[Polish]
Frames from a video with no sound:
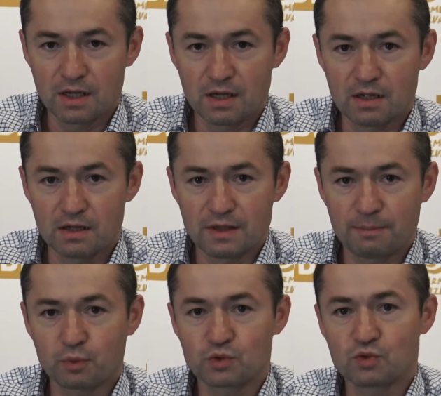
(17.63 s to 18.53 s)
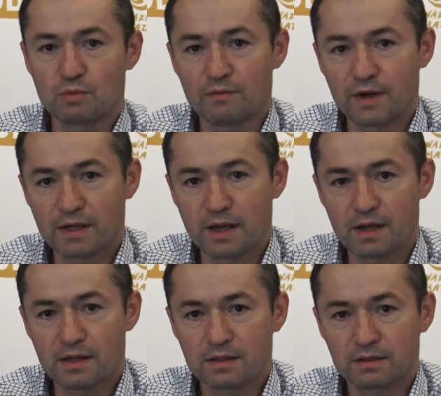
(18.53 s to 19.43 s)
E, na
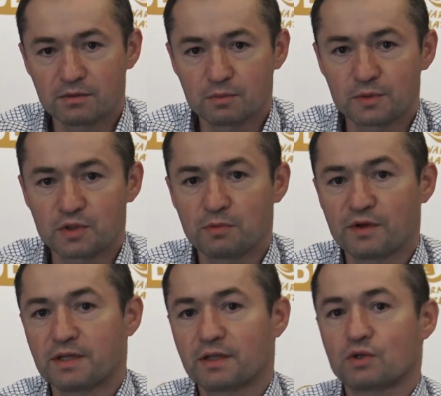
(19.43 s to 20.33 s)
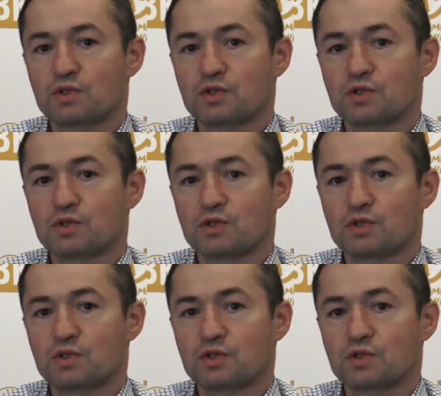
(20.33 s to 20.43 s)
podsumowanie, no, podsumowanie tego,